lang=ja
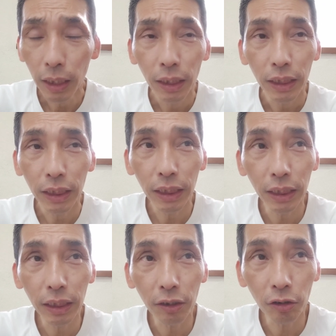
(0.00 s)

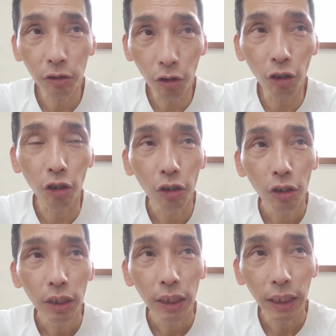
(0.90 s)
イギリスの、
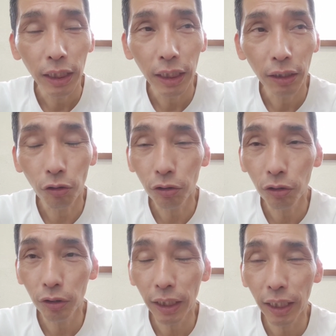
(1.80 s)
えー、
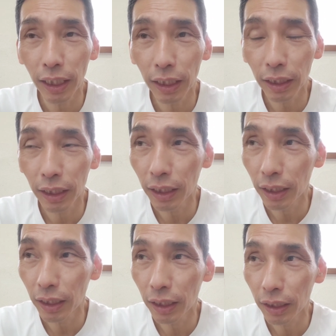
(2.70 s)
国営、
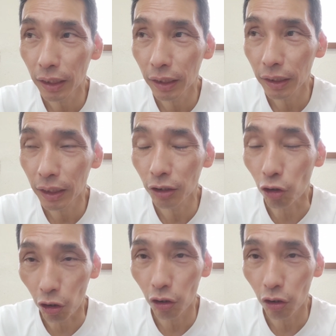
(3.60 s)
えー、銀行、